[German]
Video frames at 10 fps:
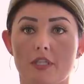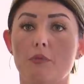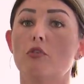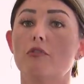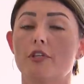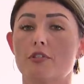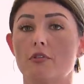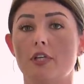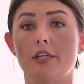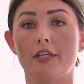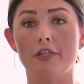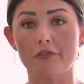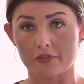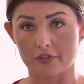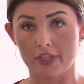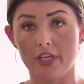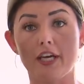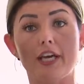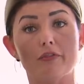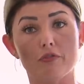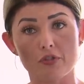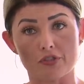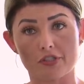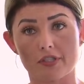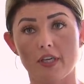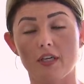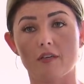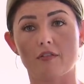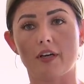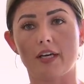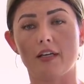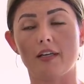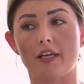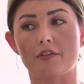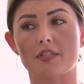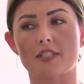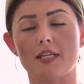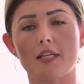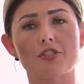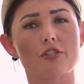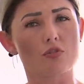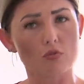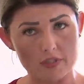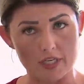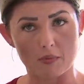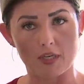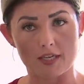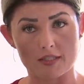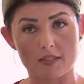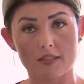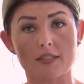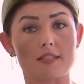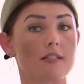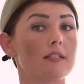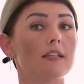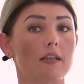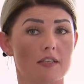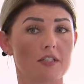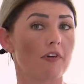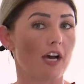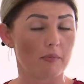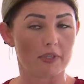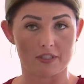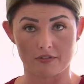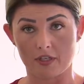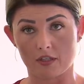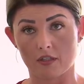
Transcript: hier professionelle Hilfe erwünscht, weil etwas seelisch so sehr belastet, dass es nicht anders verarbeitet werden